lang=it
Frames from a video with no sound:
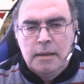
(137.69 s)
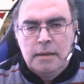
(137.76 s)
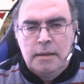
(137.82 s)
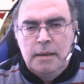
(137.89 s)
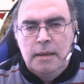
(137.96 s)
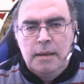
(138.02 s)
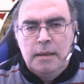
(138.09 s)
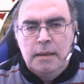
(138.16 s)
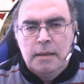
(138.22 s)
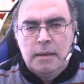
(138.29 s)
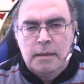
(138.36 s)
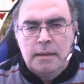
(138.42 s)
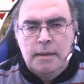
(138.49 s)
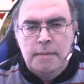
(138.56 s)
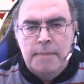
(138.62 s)
di,
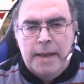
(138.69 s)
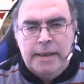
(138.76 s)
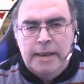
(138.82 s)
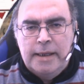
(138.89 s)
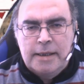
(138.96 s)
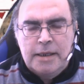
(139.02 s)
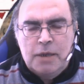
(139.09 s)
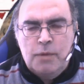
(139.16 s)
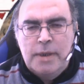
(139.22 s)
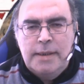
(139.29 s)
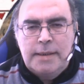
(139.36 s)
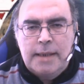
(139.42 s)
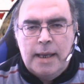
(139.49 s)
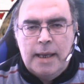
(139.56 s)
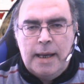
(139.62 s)
eh, in maniera
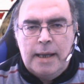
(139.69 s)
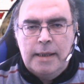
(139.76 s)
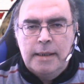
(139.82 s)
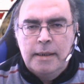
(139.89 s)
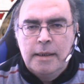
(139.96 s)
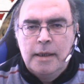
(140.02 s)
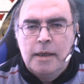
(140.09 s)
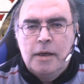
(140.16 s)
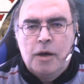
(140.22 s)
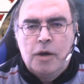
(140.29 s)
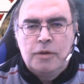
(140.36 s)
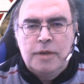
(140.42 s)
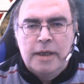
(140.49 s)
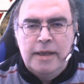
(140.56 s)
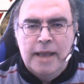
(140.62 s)
sequenziale,
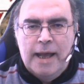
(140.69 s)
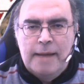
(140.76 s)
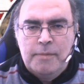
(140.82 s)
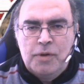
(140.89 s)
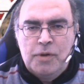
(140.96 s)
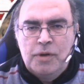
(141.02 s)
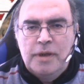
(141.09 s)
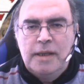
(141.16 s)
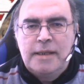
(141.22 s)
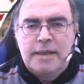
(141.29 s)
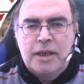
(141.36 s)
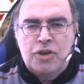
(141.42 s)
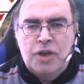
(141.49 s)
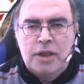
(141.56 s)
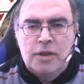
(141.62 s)
otteniamo il
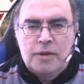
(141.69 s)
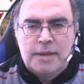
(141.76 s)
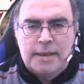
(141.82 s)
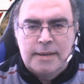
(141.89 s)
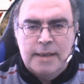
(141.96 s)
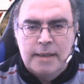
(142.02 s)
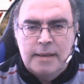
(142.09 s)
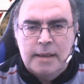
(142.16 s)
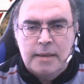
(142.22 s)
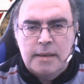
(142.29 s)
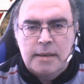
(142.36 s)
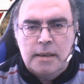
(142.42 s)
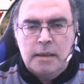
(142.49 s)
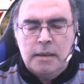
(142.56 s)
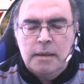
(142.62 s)

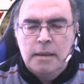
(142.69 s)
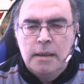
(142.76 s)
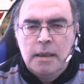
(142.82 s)
666.